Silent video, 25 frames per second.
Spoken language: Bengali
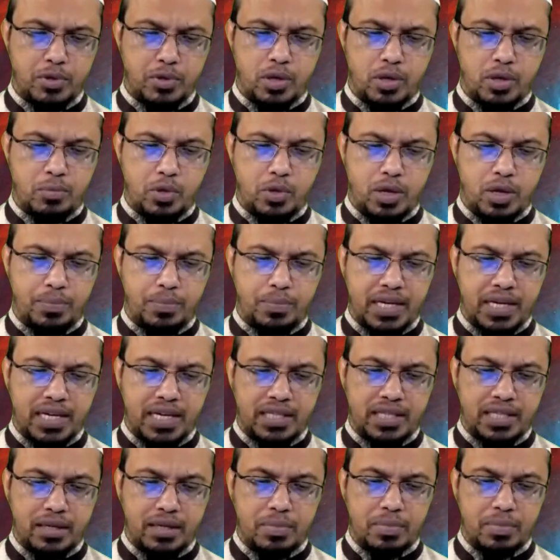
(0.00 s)
মোহাম্মদুল্লাহ মুন্না আপনি
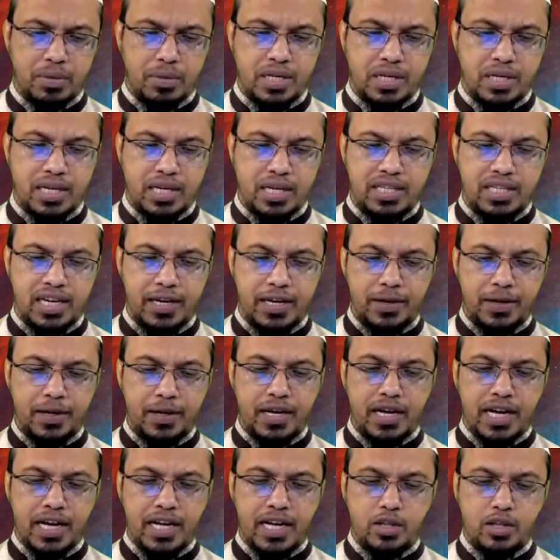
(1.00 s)
লিখেছেন ব্যবসার খাতিরে
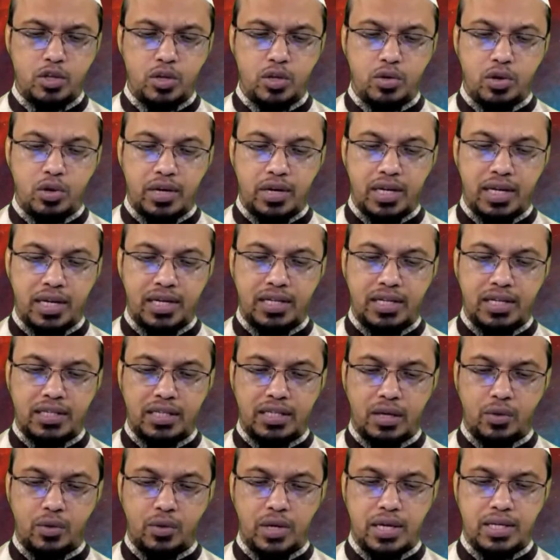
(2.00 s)
হিন্দুদের ঘরে
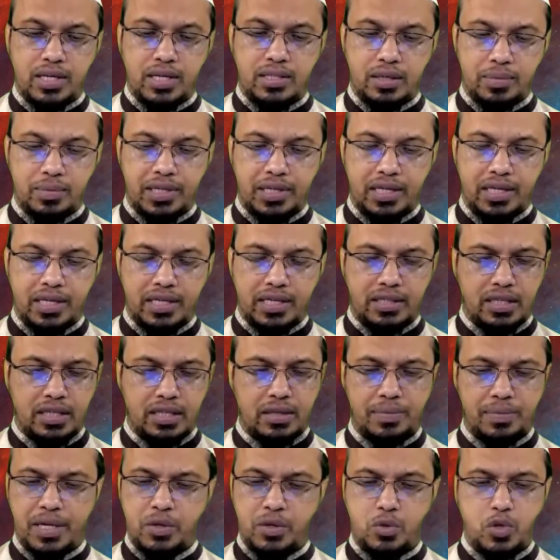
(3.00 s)
যাওয়া যাবে কিনা
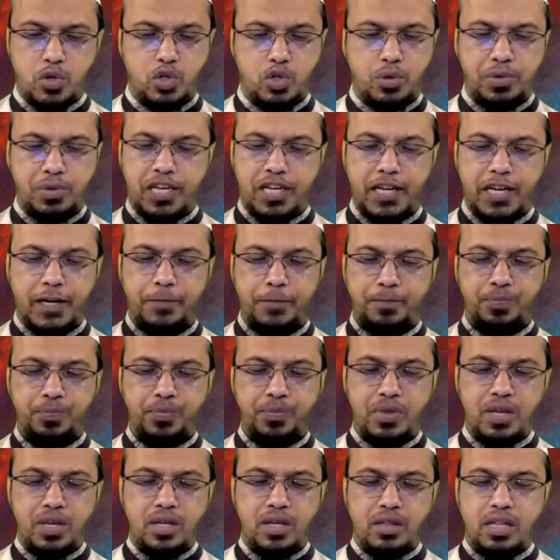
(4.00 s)
যেতে পারে কোনো অসুবিধা নেই
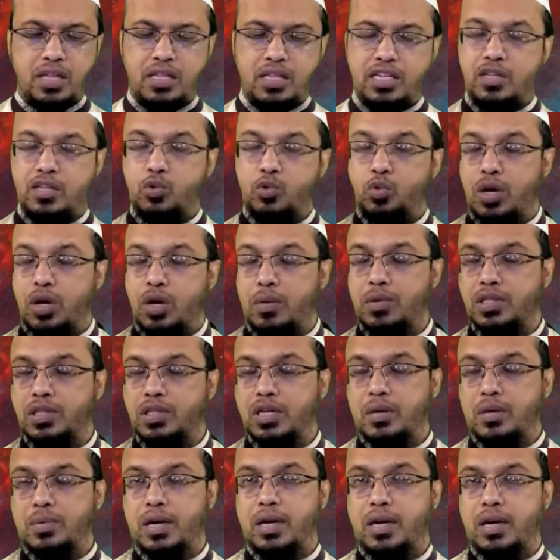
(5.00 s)
তাদের সাথে উঠা
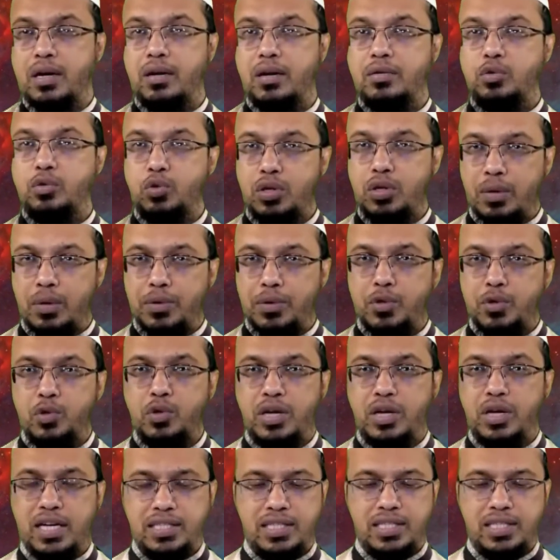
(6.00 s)
বসা বা দুনিয়াবি
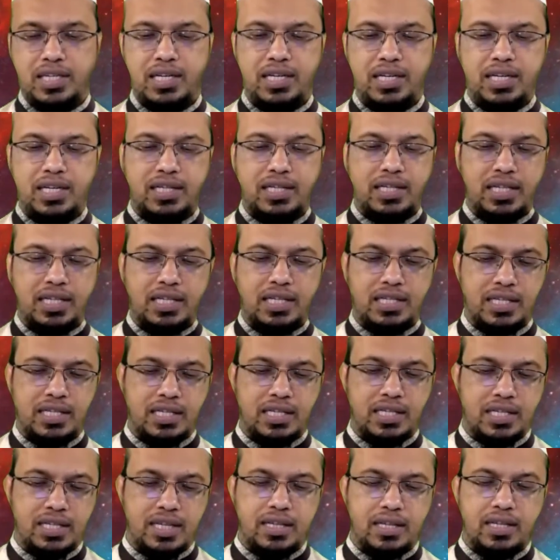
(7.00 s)
কোনো কাজে তাদের
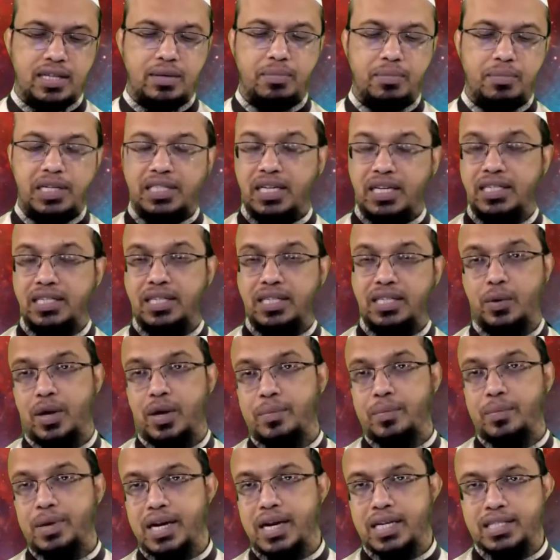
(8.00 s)
সাথে তাদের বাসায়
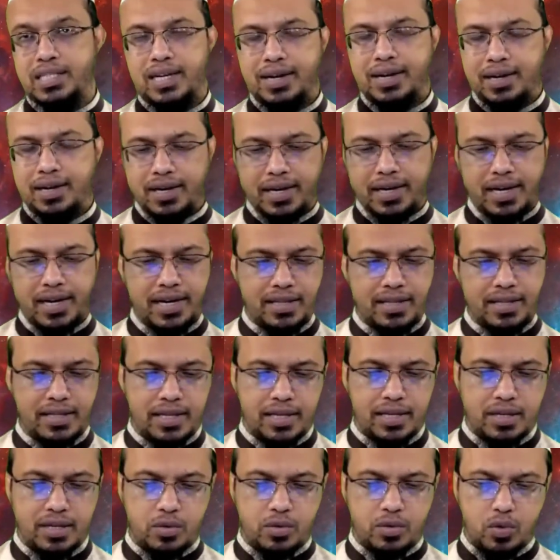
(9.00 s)
যাওয়া বা আসা
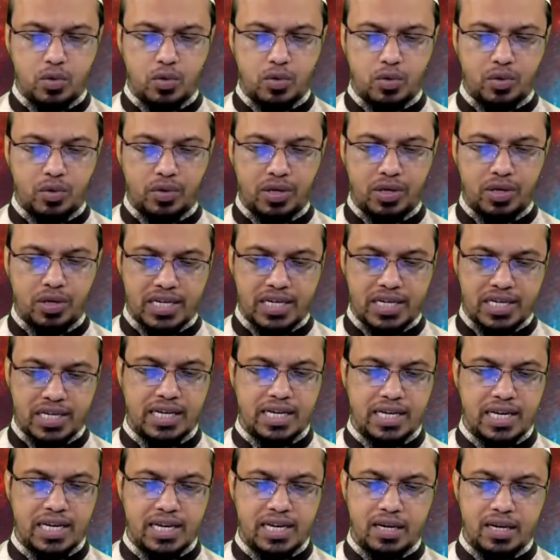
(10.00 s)
এটাতে কোনো
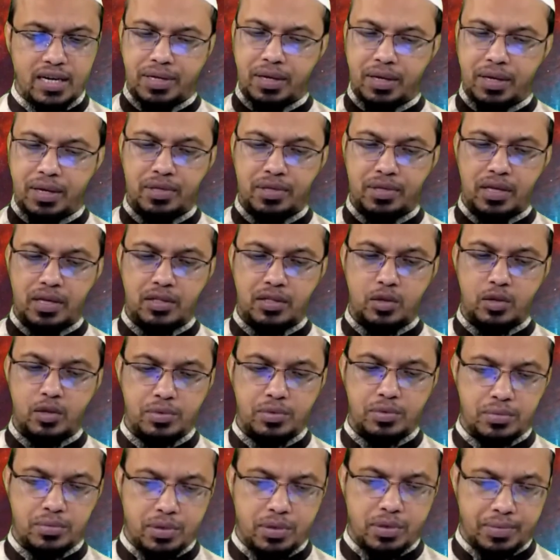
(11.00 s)
নিষেধাজ্ঞা নেই নবী করিম সাল্লাহ
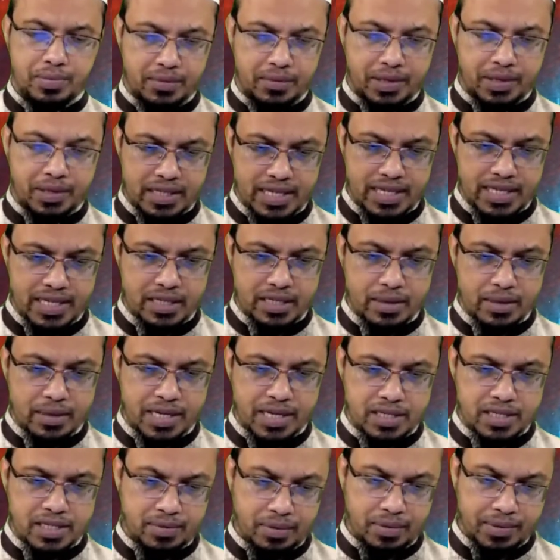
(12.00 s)
আসলাম মুসলিমদের বাসা বাড়িতে গিয়েছিলেন
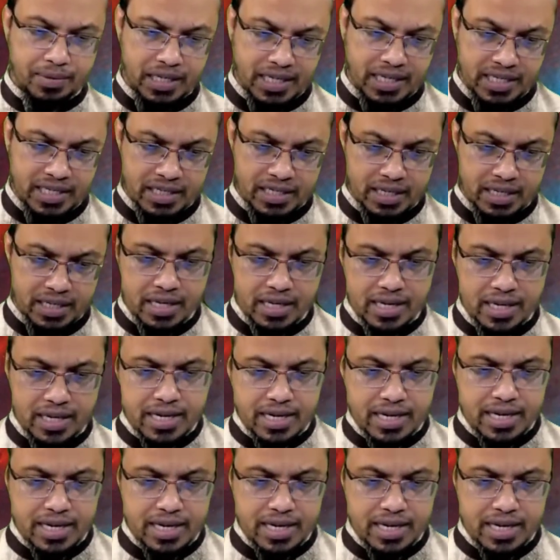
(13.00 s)
এমনি আসিফ আহমেদ লিখেছেন